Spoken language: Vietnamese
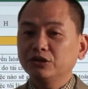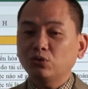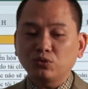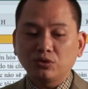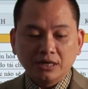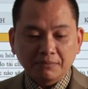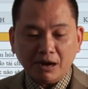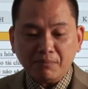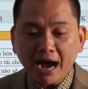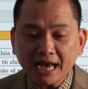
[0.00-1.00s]
Ví dụ
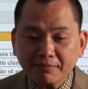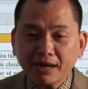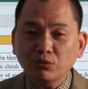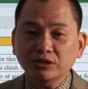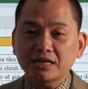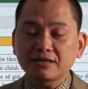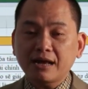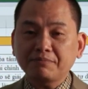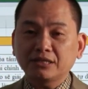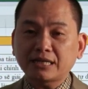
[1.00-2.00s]
bảo mai bắt đầu dậy từ
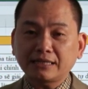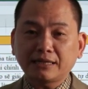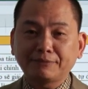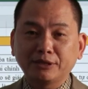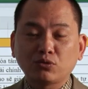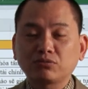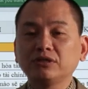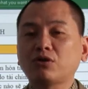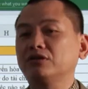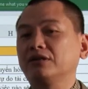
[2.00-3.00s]
5 giờ sáng tập thể dục
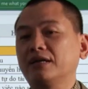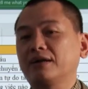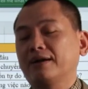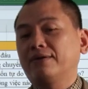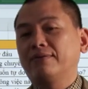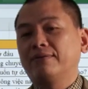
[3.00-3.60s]
nhưng có thực hiện được đâu.